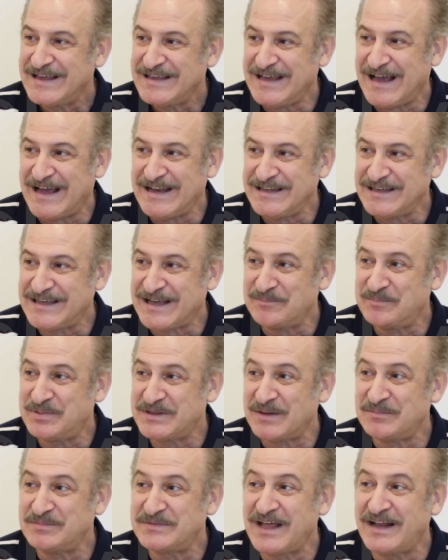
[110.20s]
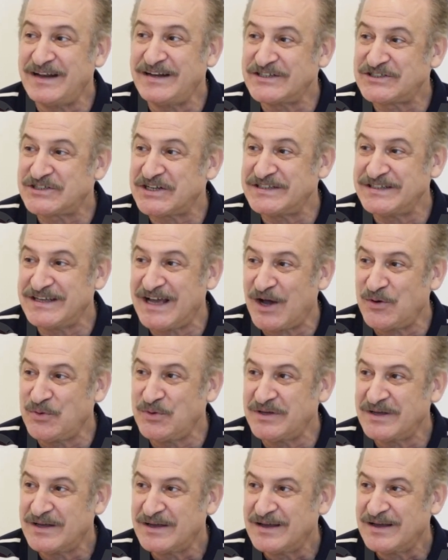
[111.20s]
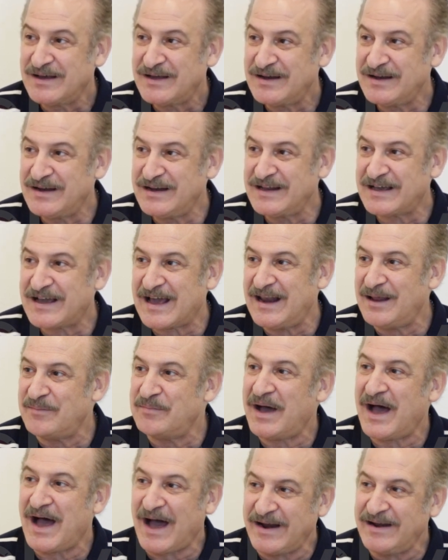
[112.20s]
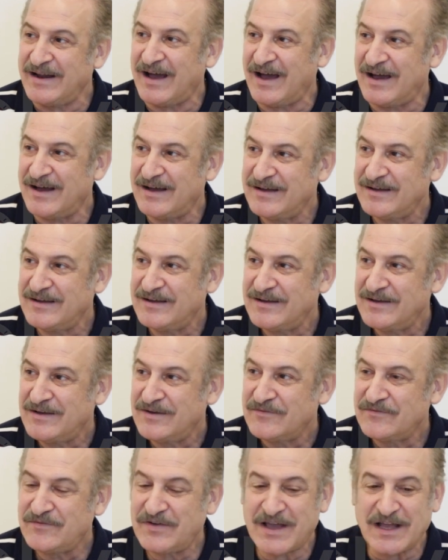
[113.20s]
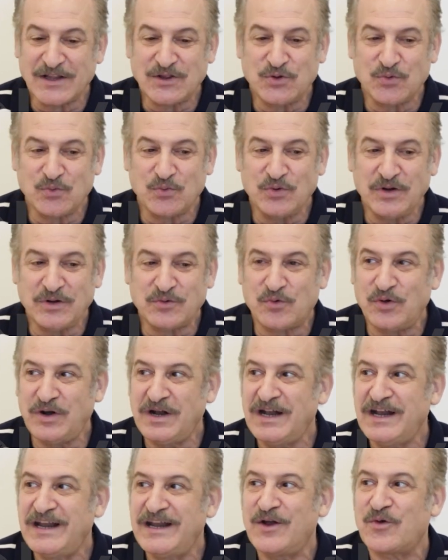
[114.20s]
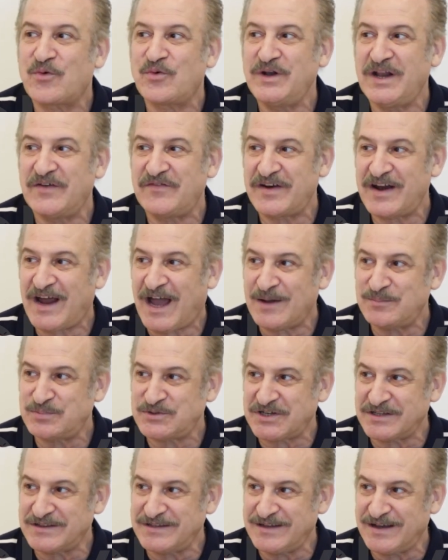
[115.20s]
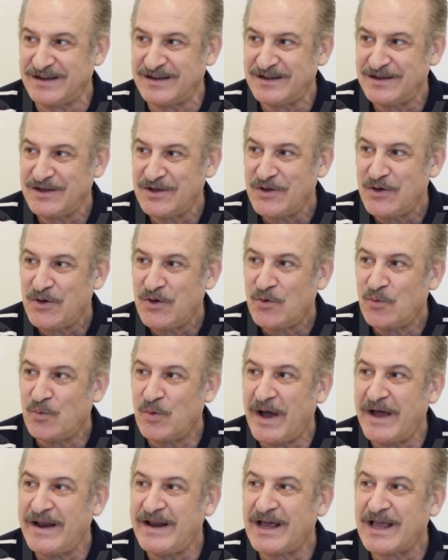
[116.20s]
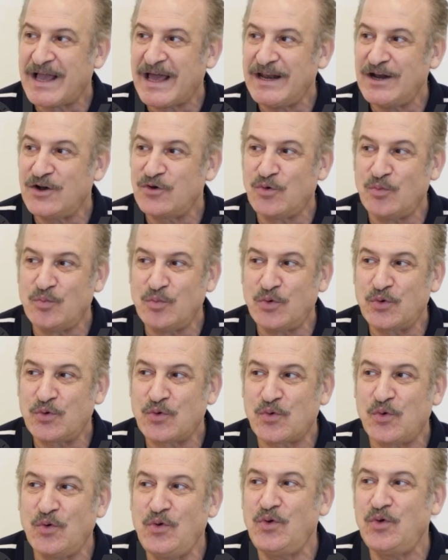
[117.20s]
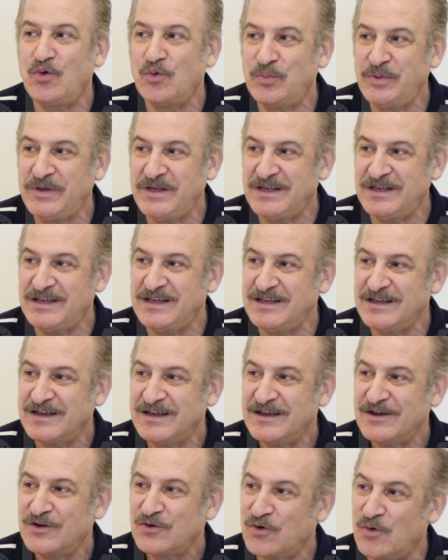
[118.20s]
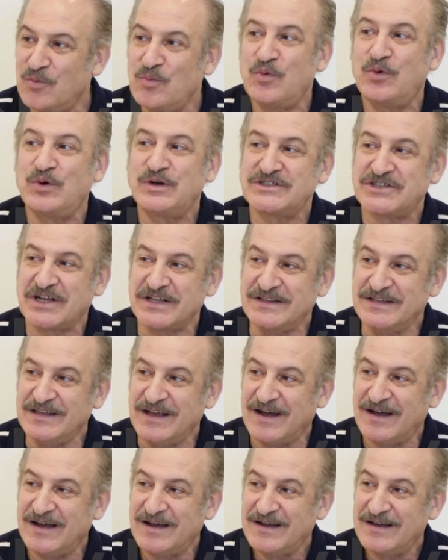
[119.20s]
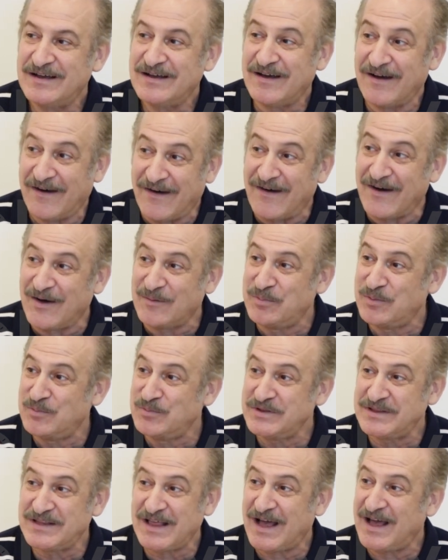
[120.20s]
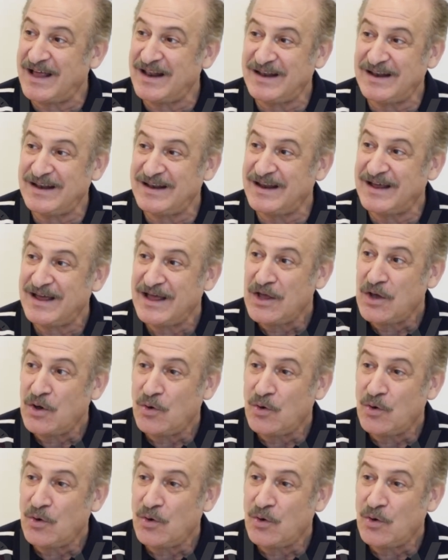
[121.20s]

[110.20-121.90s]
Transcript: يعني كانت بتمتن شاديه قوي لكلامها عنها فكانت تقول كلنا كنا في رحاب شاديه وانا كان الجمهور كله بيجي جمهور شاديه اه بمنتهى ال...